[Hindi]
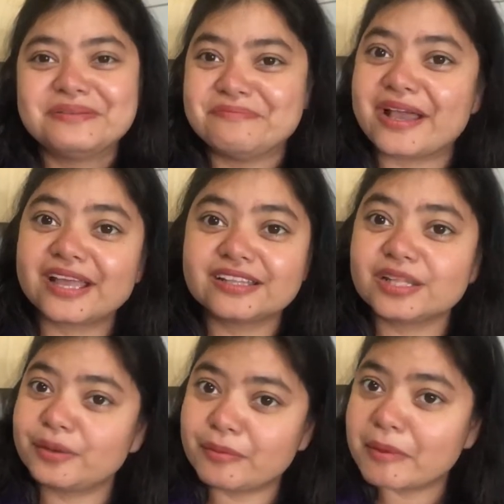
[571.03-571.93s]
मैं कहती
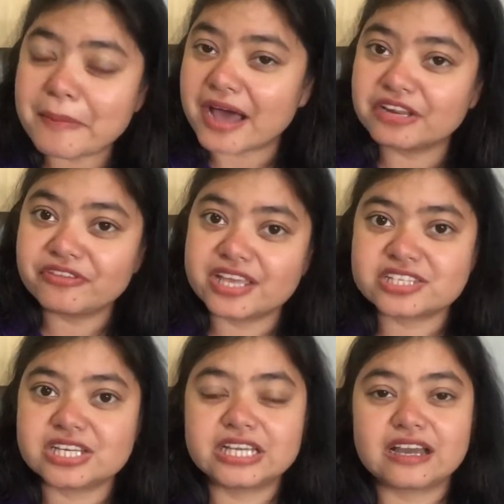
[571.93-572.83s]
थी कि मम्मा पानी
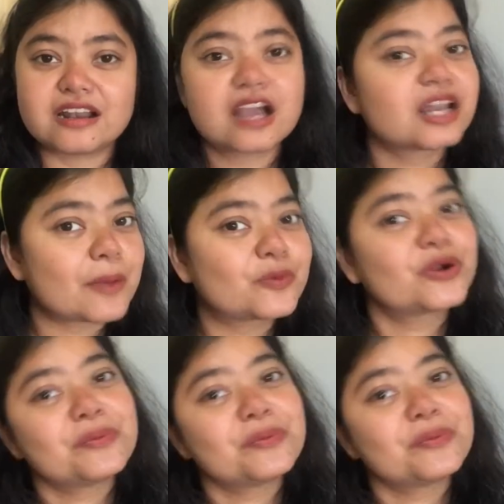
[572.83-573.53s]
वेस्ट नहीं करना अगर आपको